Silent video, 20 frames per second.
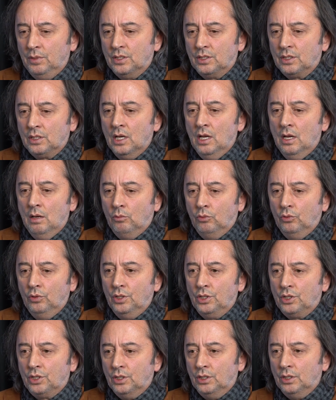Biz bunun
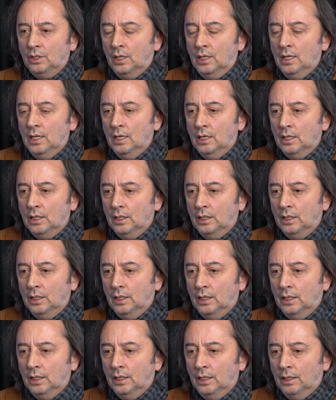için
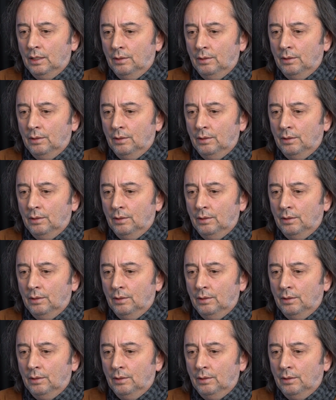e,